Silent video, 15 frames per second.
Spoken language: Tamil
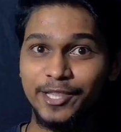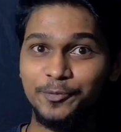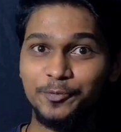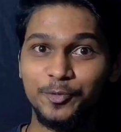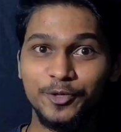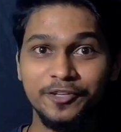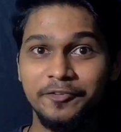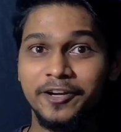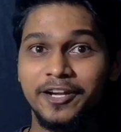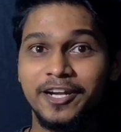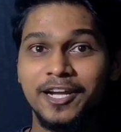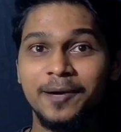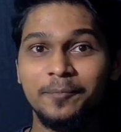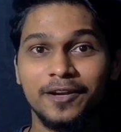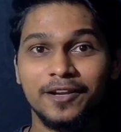அந்த பொண்ணு
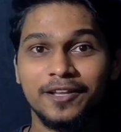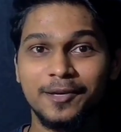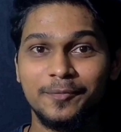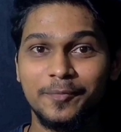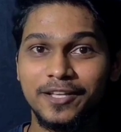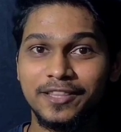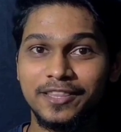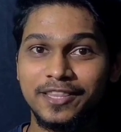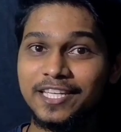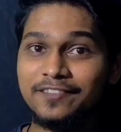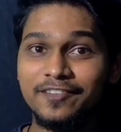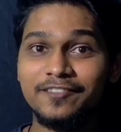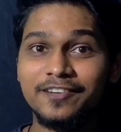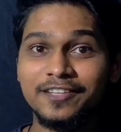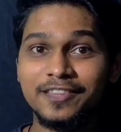வெட்கப்படுறத பார்த்து
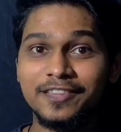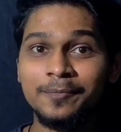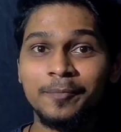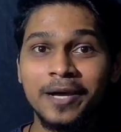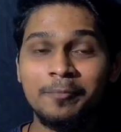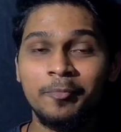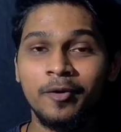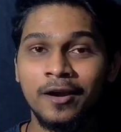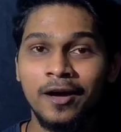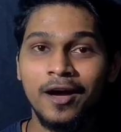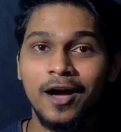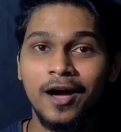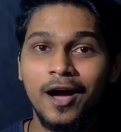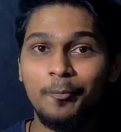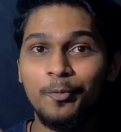இவன் வந்து பயப்படுறான்